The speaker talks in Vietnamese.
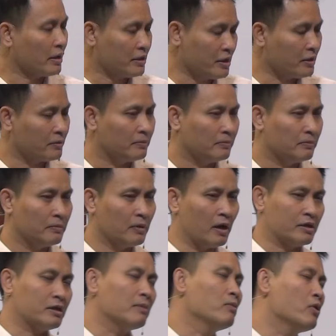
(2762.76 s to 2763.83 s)
ở trong một mega
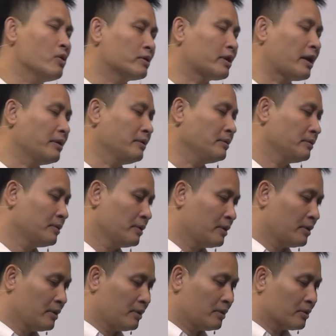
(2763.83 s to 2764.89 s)
church ở trong một hội
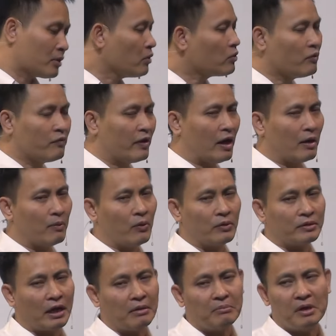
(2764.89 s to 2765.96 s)
thánh cũng
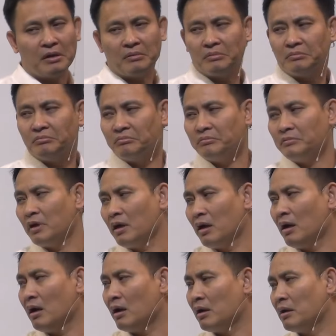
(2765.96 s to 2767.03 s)
không phải là một hội thánh mà
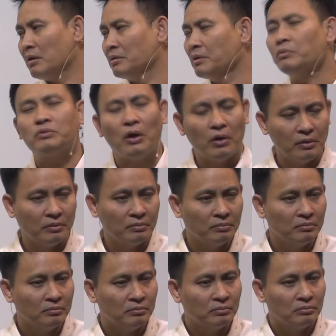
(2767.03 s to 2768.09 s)
ở
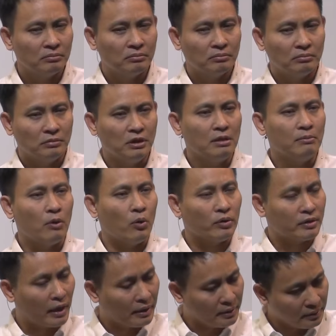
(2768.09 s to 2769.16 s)
nông thôn
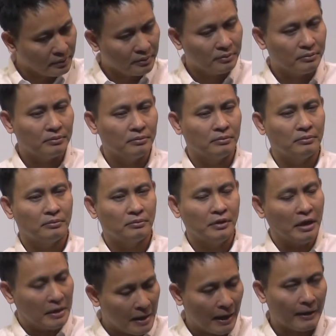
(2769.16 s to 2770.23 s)
nhưng mà hội thánh
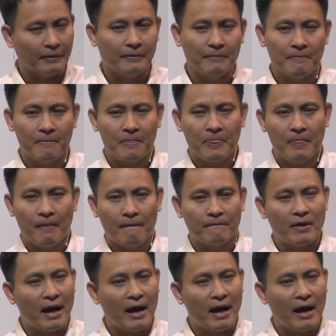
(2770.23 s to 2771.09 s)
hiện đại